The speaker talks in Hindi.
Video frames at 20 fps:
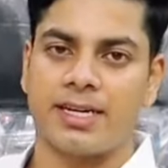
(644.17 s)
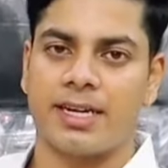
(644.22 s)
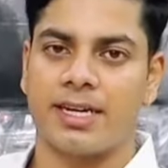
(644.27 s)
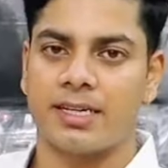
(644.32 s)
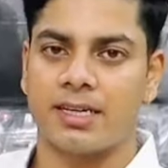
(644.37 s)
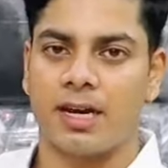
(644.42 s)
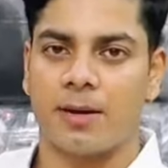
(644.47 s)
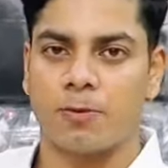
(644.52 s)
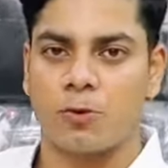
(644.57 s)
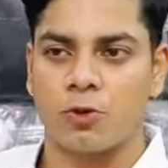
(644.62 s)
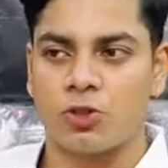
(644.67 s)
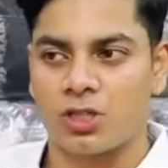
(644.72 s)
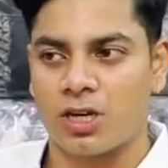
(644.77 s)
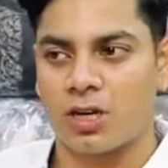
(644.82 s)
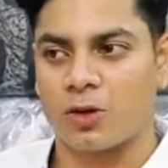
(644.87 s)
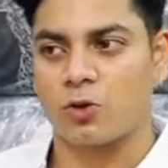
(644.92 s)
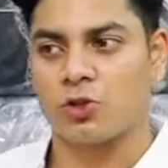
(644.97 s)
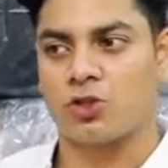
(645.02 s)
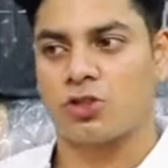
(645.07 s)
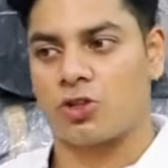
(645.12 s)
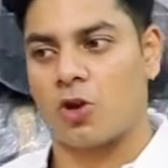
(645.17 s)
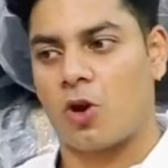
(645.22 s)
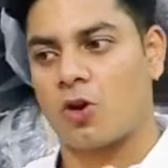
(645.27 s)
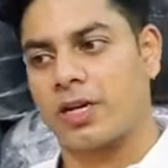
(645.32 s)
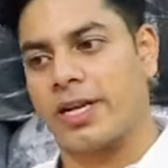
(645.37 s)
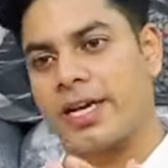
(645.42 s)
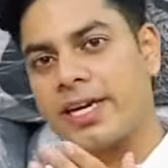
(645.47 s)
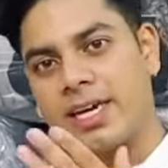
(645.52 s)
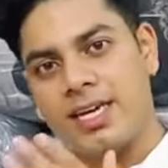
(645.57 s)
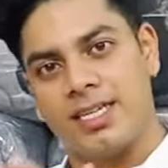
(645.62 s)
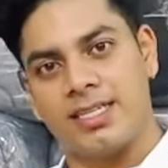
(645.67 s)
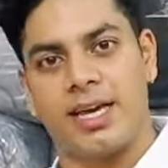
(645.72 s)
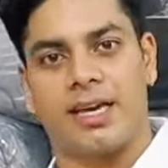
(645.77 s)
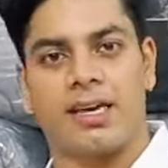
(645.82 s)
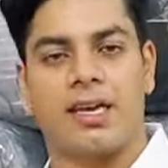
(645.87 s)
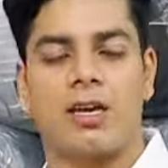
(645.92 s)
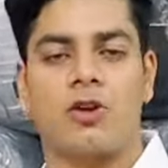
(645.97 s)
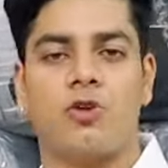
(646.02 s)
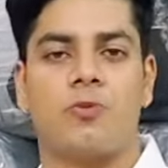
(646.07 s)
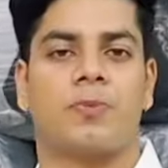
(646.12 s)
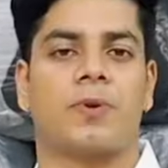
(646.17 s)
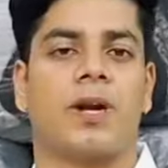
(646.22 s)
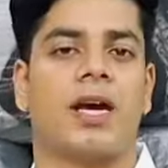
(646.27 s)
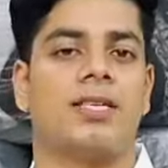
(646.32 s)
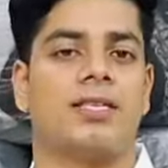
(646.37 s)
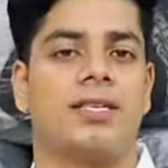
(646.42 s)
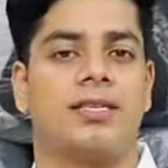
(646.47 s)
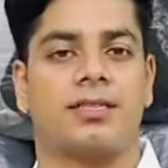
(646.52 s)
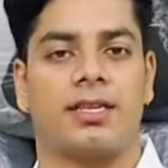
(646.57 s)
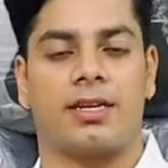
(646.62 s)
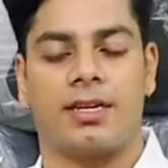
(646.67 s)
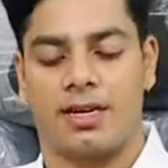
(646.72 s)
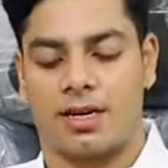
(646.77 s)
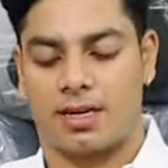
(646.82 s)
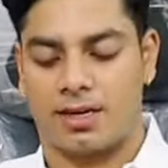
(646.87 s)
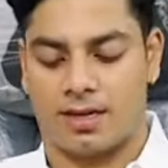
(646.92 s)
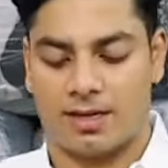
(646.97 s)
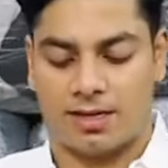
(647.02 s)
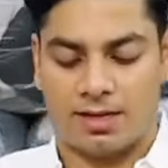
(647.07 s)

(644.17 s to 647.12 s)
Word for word: गारंटी है कि आप कुछ ना कुछ स्टॉक लेके ही जाएंगे क्योंकि प्राइस इस तरीके का